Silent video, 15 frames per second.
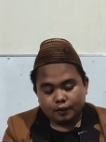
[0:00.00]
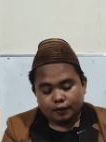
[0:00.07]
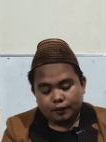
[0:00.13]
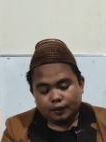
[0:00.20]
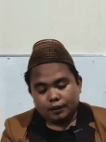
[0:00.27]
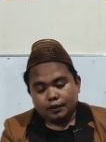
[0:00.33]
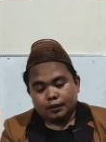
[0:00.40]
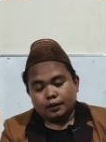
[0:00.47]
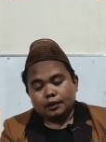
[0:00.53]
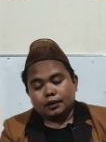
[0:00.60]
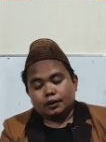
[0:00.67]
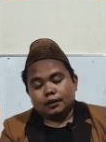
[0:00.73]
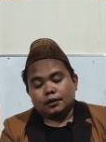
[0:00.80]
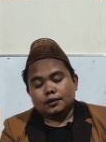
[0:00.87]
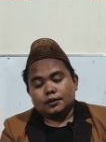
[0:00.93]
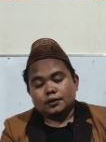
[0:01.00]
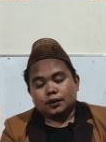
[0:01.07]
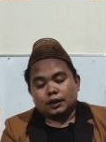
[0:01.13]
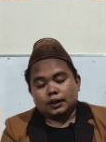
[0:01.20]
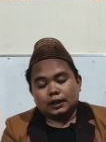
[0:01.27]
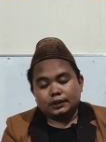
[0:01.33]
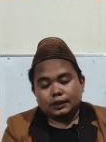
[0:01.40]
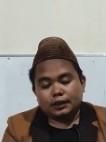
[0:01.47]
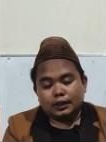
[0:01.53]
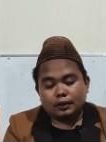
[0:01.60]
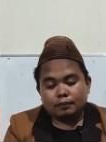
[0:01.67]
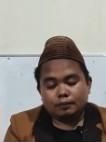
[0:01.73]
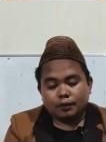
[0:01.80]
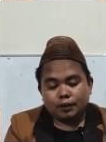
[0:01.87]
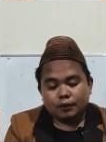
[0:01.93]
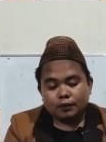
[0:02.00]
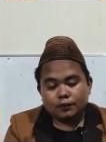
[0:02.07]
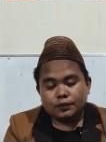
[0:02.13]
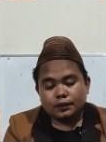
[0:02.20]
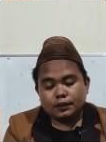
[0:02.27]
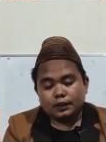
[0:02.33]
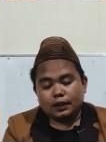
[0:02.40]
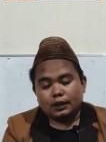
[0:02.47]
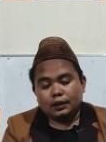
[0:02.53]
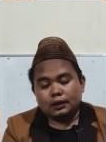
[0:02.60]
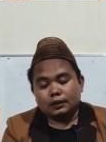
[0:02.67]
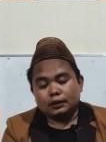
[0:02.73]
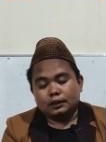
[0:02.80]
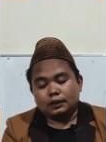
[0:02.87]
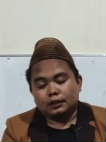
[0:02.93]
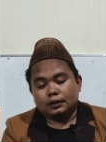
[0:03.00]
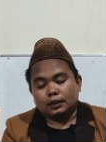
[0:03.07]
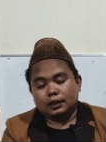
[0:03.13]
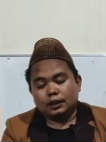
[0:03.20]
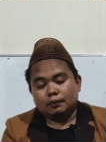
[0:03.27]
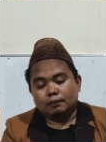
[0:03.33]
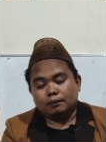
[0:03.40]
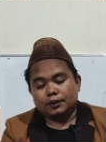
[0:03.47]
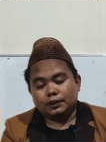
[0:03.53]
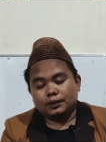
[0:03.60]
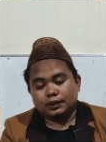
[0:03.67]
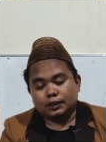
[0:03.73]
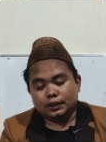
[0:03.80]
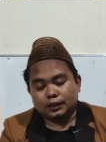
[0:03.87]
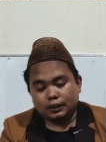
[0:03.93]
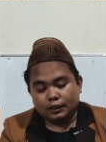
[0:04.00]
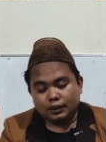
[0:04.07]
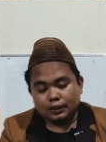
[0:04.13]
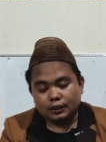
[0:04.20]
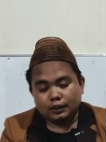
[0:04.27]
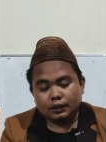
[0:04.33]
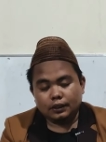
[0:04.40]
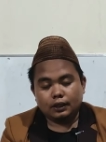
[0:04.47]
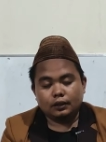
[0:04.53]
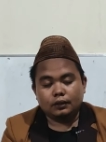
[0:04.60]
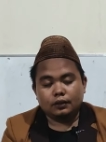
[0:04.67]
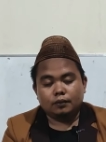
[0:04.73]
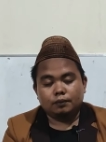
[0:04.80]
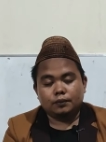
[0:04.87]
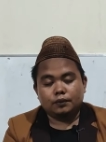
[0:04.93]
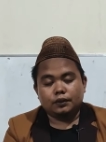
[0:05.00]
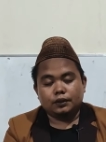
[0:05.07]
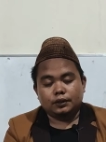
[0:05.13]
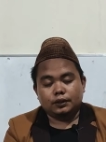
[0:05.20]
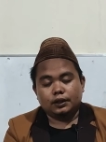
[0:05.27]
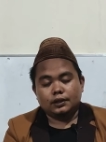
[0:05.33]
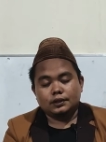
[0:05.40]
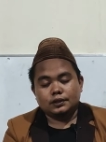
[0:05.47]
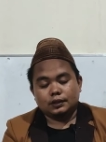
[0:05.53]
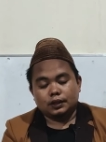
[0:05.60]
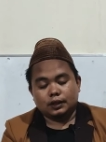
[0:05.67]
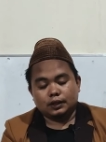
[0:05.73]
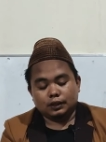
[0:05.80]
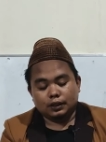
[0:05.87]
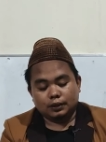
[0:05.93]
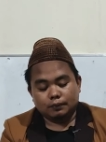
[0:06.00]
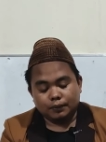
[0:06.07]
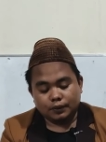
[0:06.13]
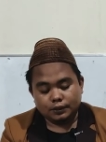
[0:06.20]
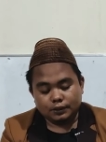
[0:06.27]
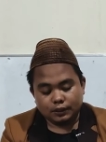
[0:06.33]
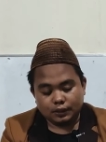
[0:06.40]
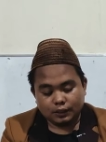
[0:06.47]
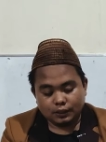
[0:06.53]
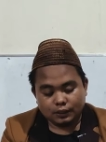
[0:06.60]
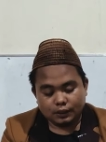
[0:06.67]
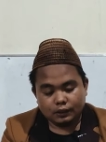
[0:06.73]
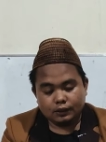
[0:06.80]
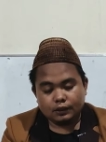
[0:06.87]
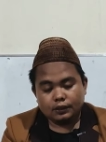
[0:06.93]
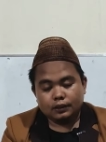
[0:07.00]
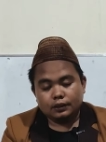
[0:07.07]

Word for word: Ya, sholatnya mau sedang dalam perjalanan ataupun tidak sedang dalam perjalanan